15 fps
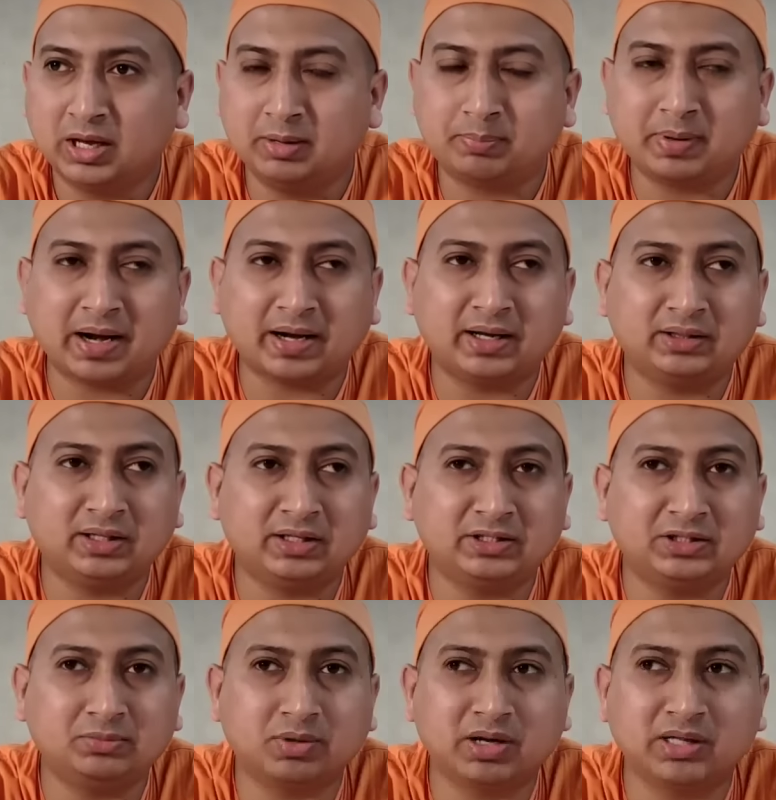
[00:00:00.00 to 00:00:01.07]
এই প্রাকৃতিক
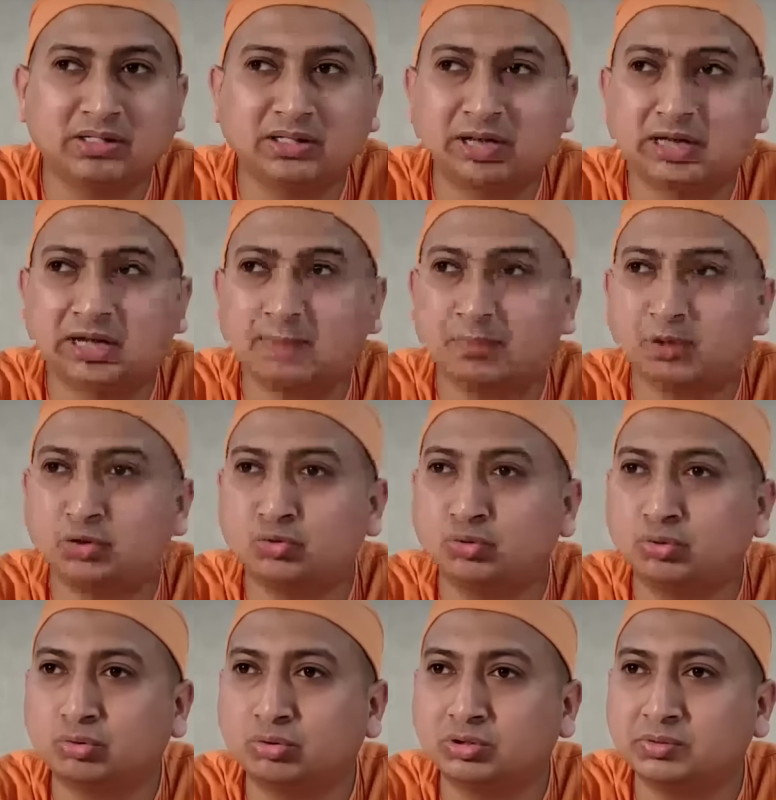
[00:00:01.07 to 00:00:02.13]
জীবনে যেখানে আপনি
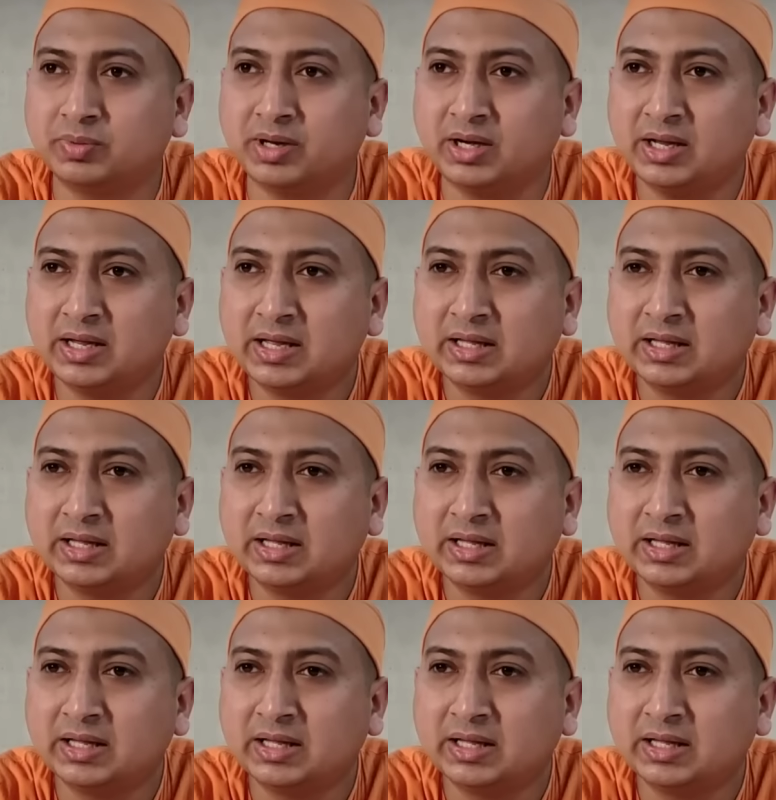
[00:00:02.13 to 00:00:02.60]
সুখ খুঁজবেন